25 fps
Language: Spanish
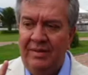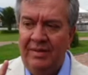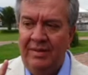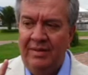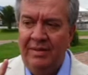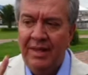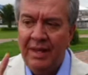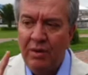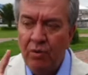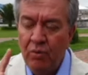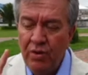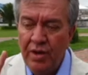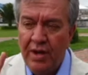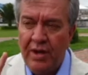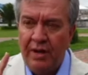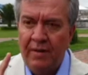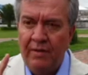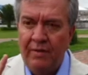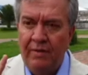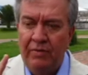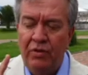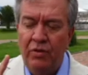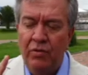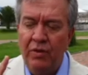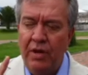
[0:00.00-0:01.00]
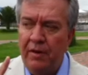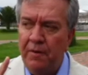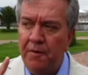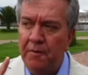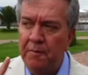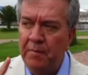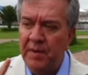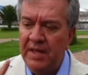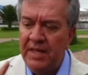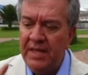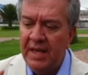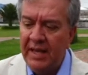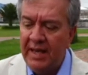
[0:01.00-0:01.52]
de una, de una
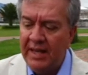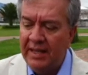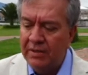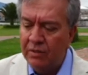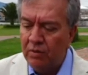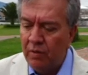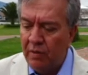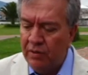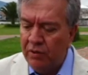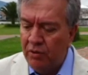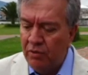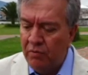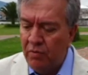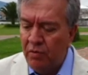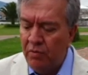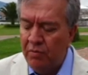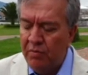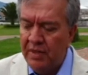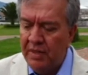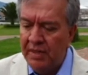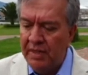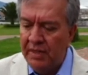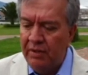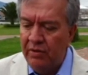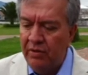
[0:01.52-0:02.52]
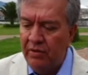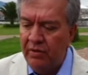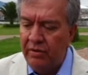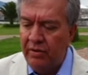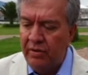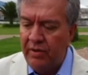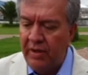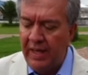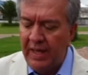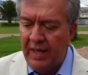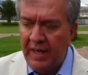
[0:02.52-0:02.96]
compañía es cuando Movi del Norte,